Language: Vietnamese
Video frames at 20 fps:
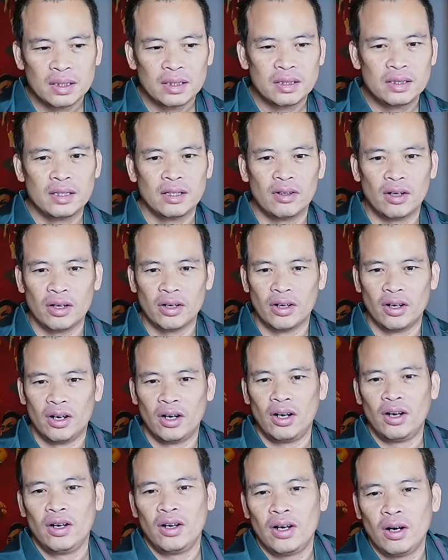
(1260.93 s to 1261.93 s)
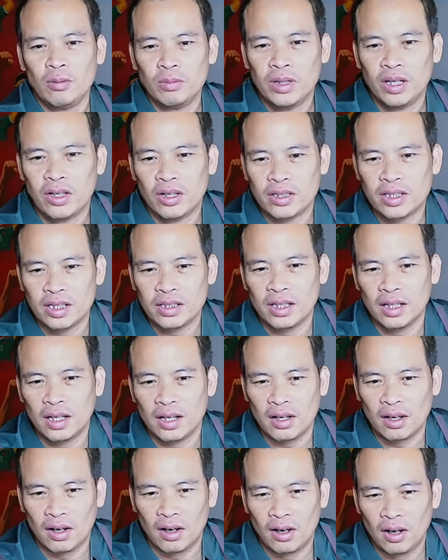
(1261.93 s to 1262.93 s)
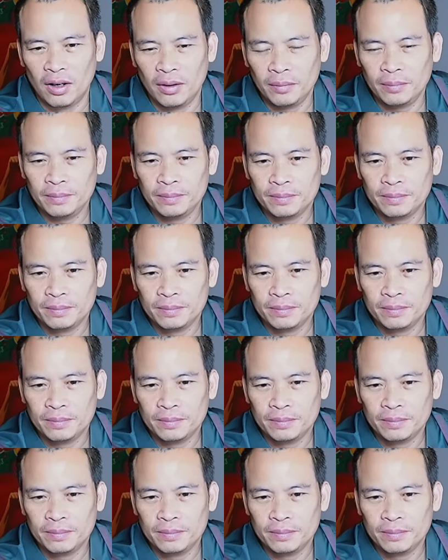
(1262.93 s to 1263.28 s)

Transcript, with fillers: Chứ còn nó không thì nó sẽ rất là khó.